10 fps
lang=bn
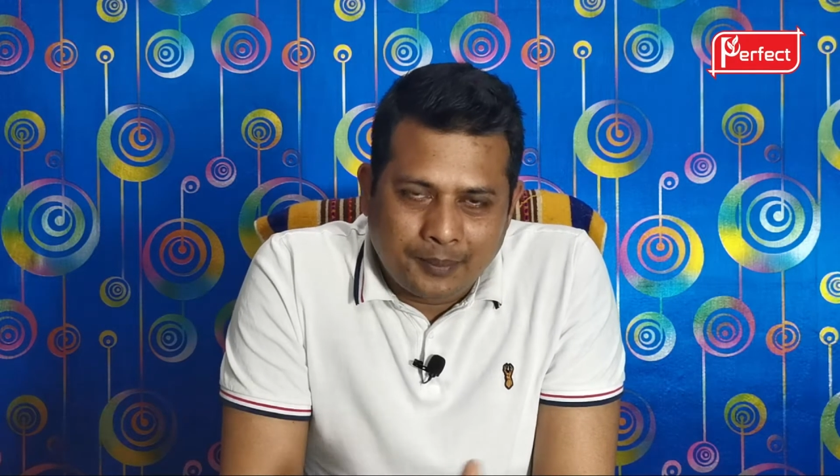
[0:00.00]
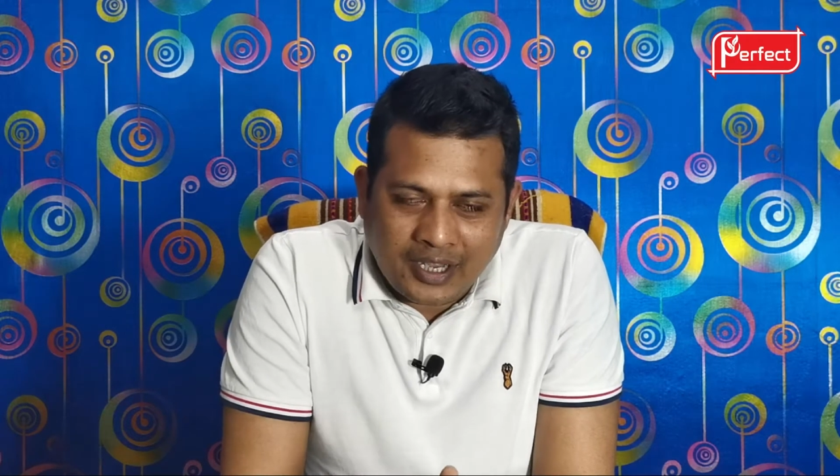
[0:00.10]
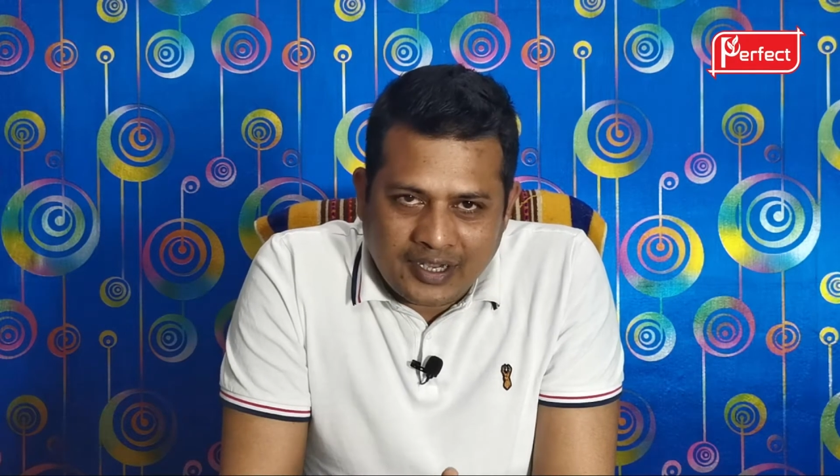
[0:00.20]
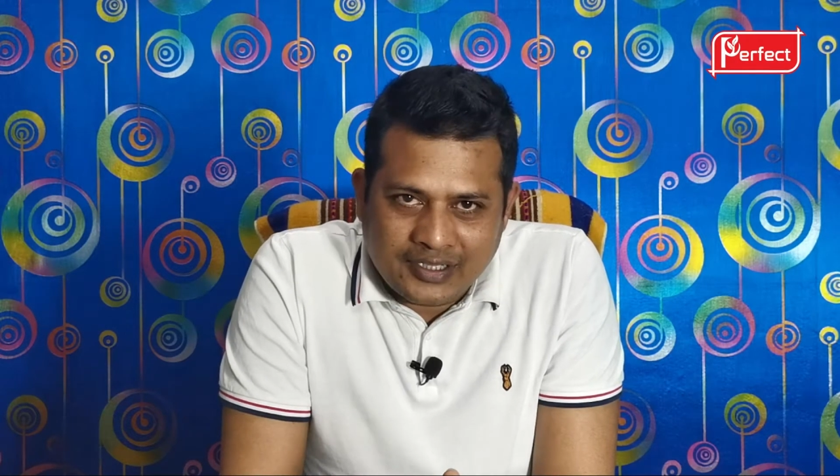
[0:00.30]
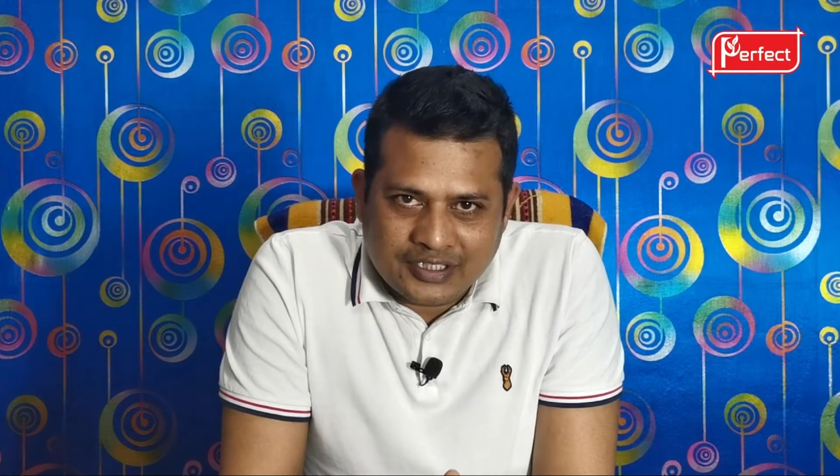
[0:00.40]

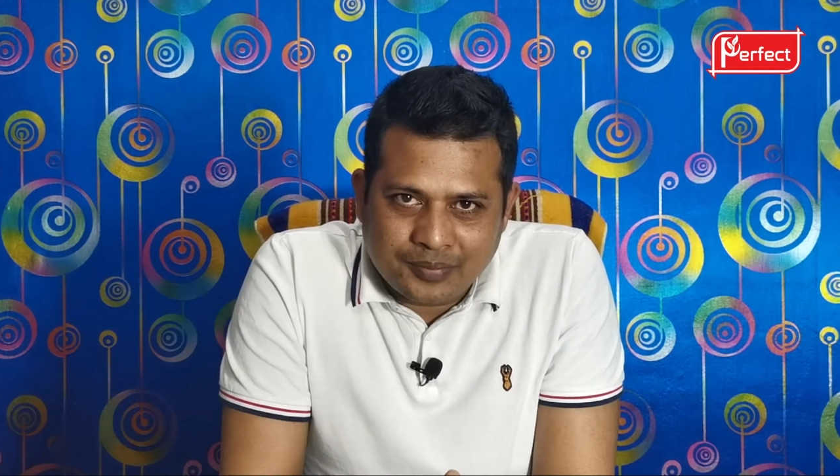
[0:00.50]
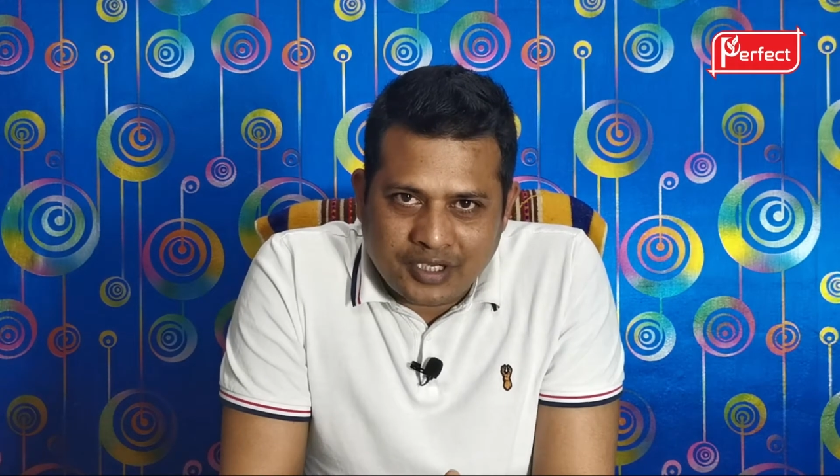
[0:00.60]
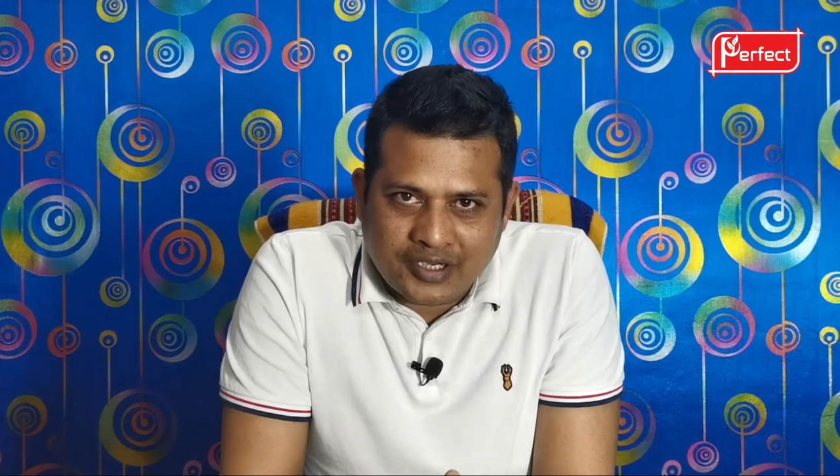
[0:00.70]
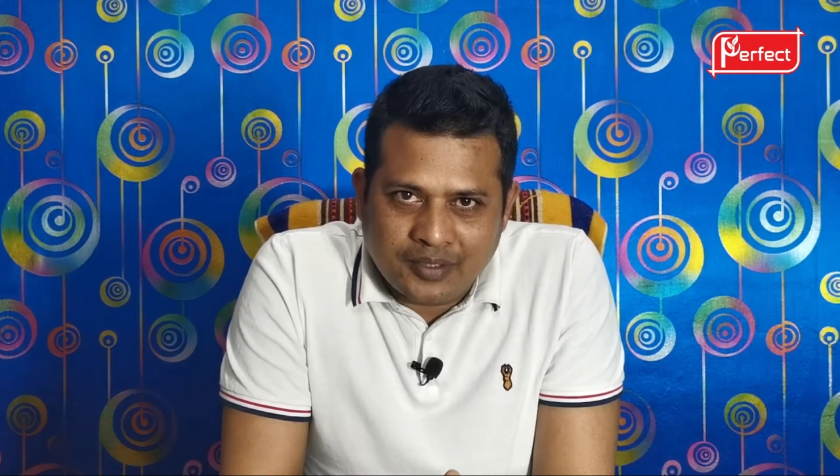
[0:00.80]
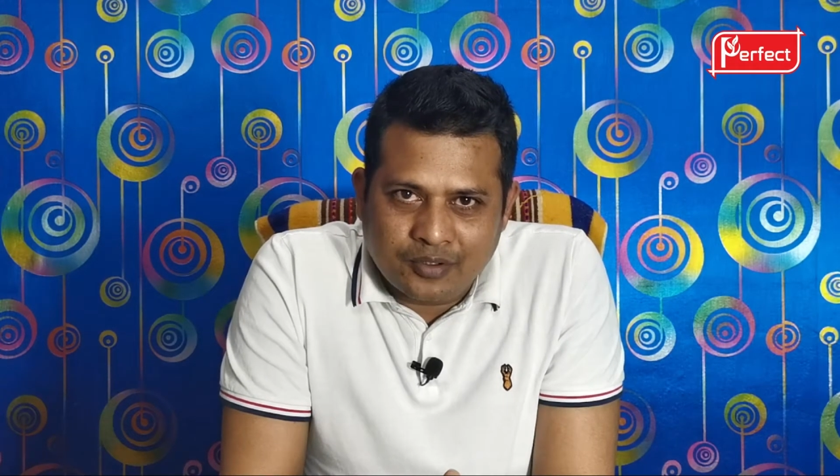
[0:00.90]
বাংলাদেশ
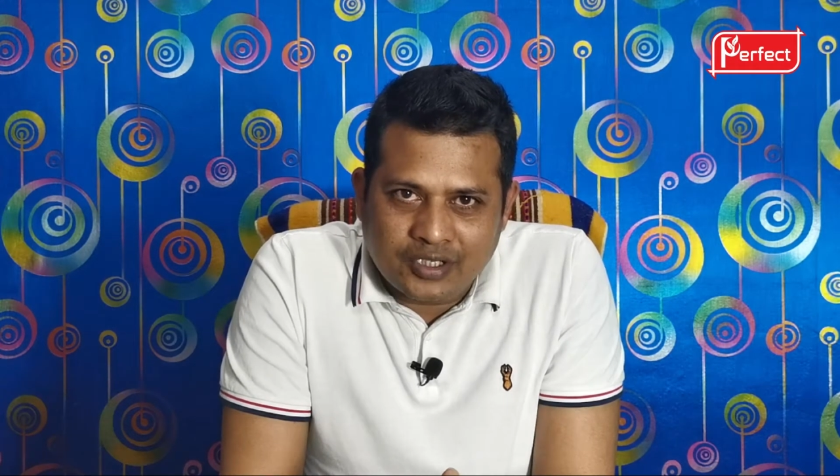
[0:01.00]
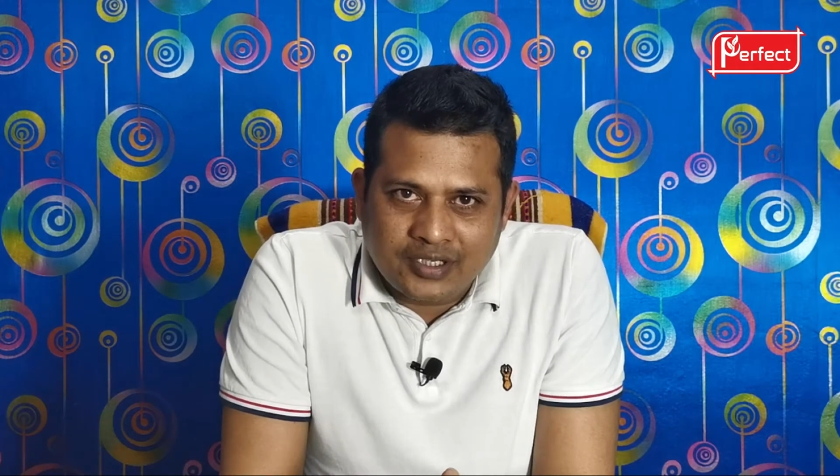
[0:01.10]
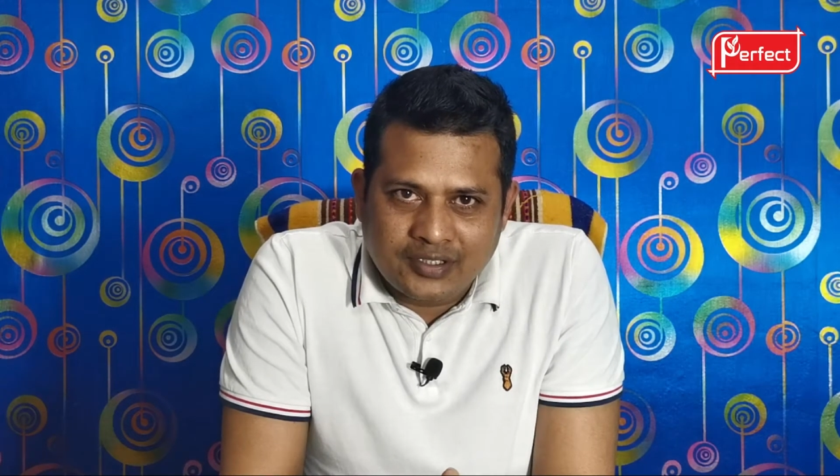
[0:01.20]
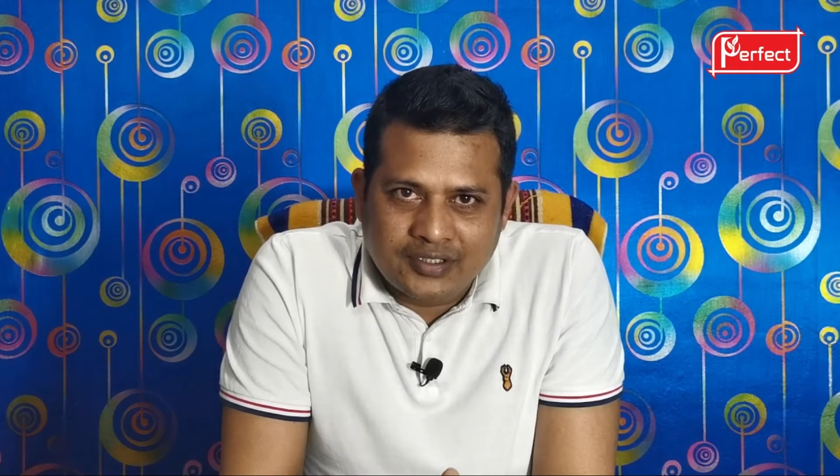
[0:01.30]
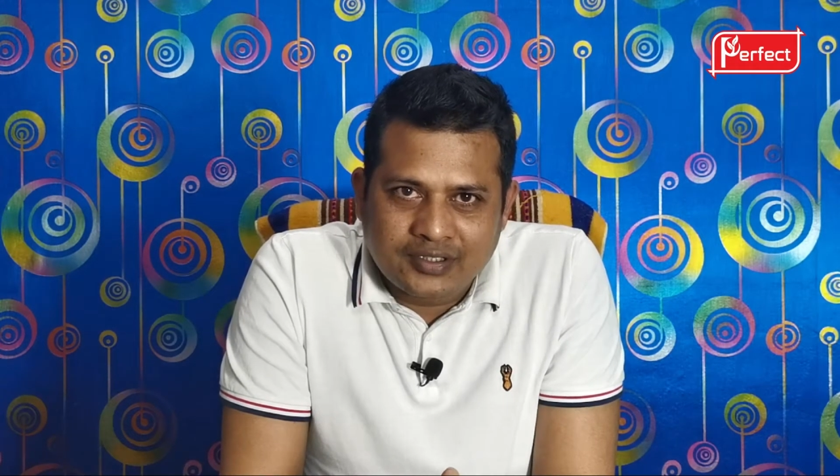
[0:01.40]
প্রেক্ষাপটে